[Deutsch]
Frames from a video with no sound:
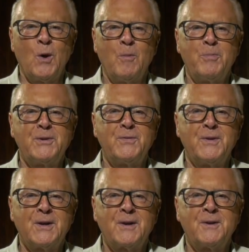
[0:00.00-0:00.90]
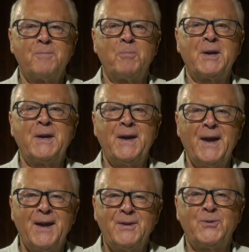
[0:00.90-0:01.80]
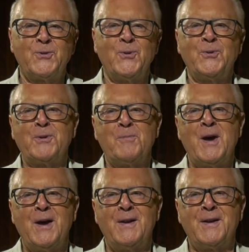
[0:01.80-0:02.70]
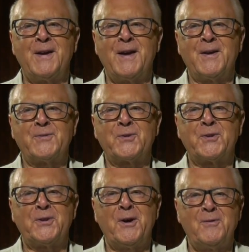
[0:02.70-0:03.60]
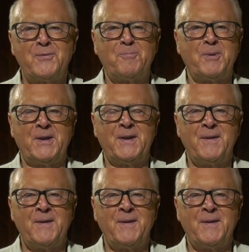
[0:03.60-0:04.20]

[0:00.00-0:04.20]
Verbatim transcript: ob ich wirklich bekehrt und im Heiligen Geist getauft bin.